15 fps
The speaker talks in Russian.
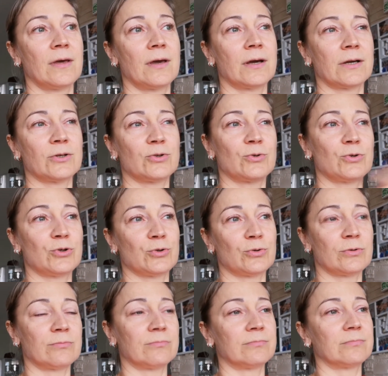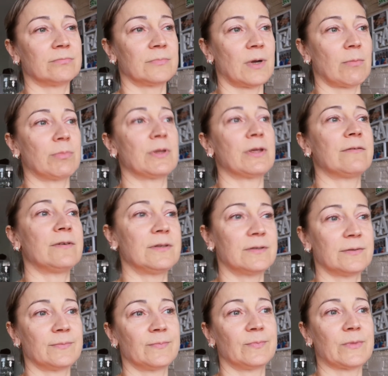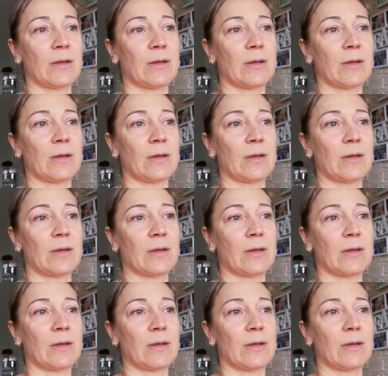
Хочу еще обновить